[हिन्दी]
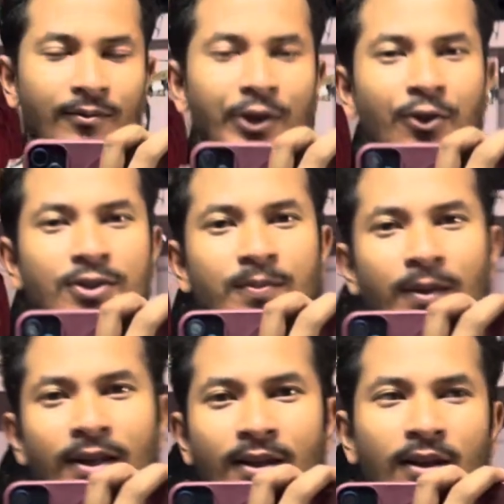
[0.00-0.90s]
वीडियोस
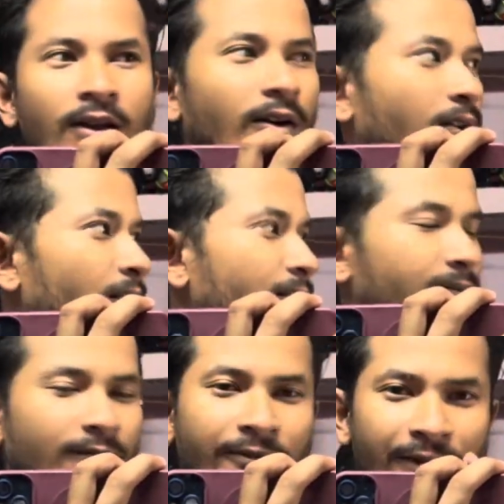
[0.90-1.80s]
पे और
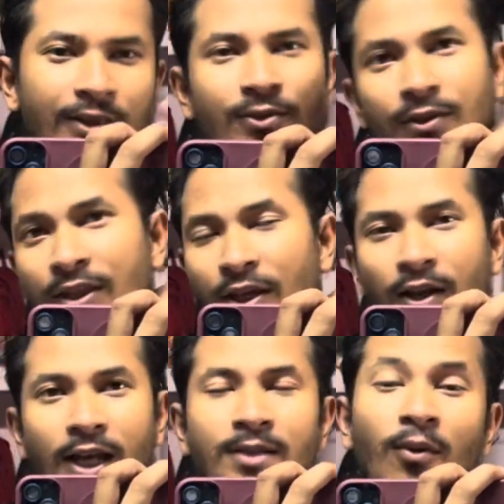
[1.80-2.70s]
फ्रेश होते और
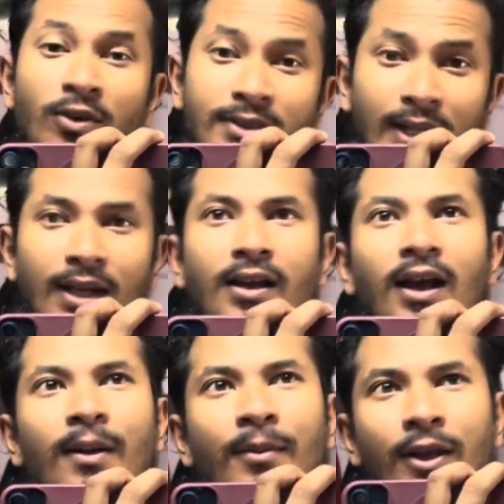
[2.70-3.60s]
आज बहुत सारा
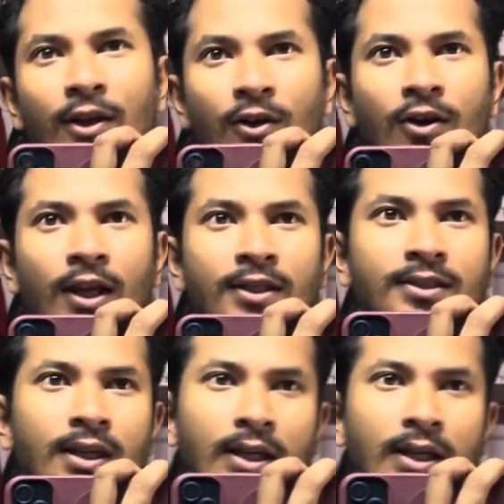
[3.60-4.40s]
काम है और आज